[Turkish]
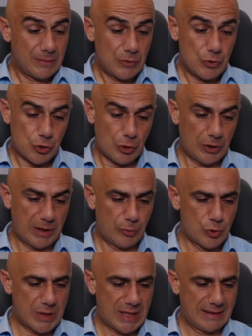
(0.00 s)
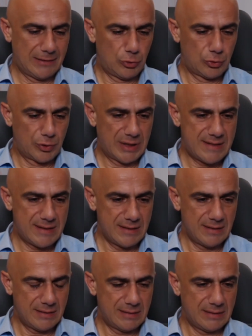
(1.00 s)
Şöyle bir özelliği olur
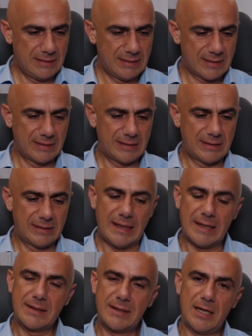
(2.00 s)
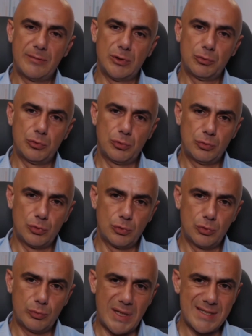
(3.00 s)
GES'in. E, liradaki değer kaybını
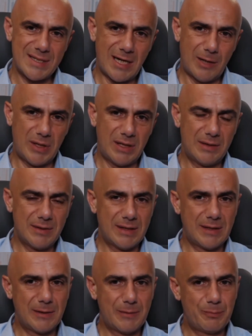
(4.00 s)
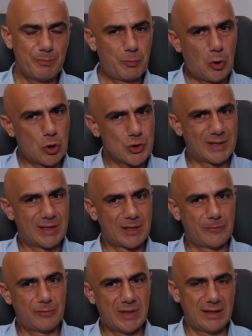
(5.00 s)
durdurmaz ama e, borsa
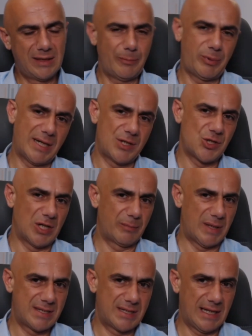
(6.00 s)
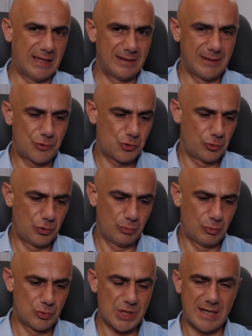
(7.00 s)
tarafından da para çekmez kendine. Çünkü
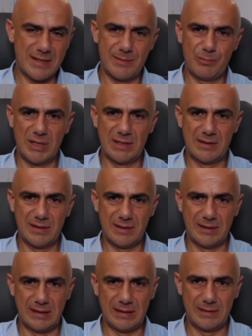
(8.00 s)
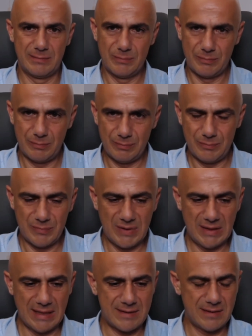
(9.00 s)
bu cazip bir getiri değil.
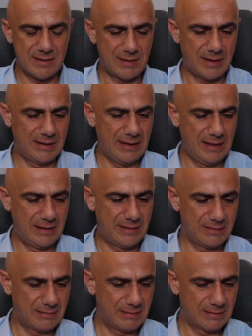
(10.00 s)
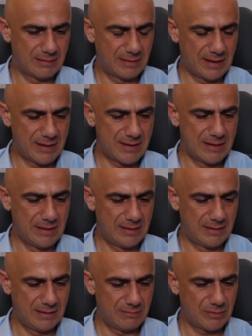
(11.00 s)
GES'in hani ilk e, GES'le
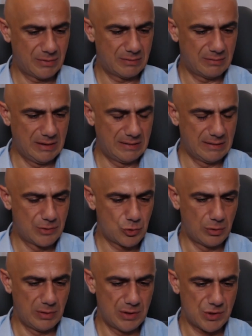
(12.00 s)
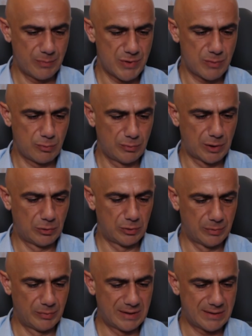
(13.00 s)
ilgili e, ilk iki söyleyeceğimiz bunlar
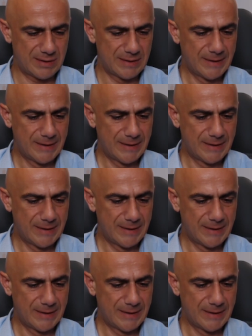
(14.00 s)
olabilir.